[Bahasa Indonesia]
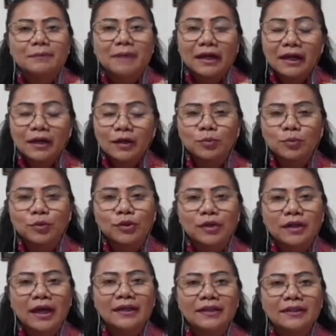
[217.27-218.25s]
Mereka
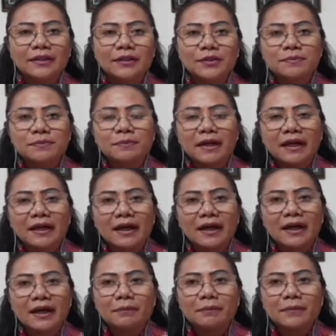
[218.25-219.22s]
kuburkan, terus
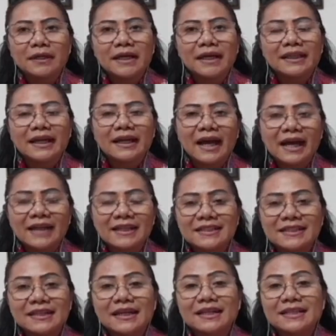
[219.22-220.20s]
mereka melihat ada
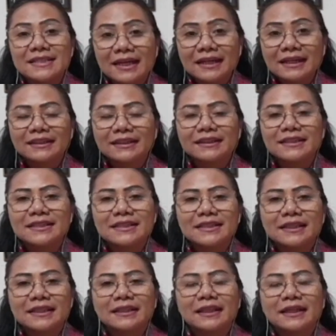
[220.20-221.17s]
anjing yang sakit di
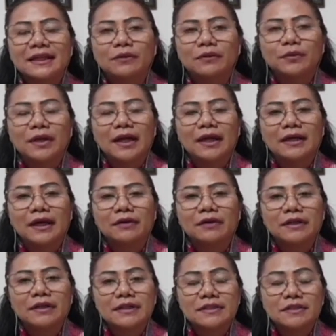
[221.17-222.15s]
sekitar
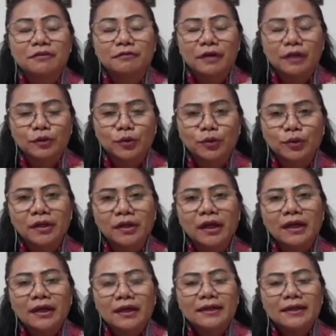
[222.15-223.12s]
wilayah desa Venun,
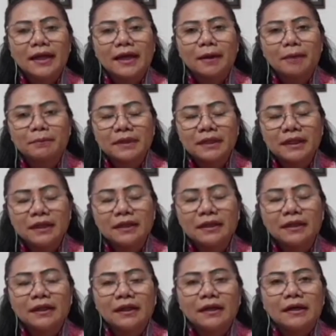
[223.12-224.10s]

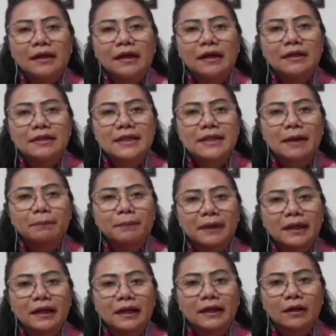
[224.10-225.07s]
diambil, uh,
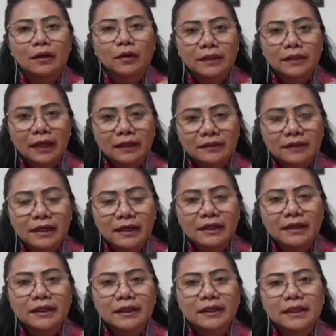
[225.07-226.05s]
sampel otaknya
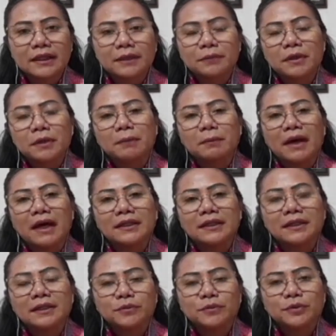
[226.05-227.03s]
dan dikirim ke
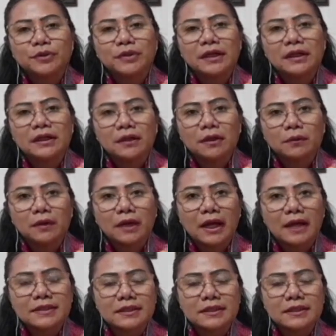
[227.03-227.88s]
Bali, kemudian keluar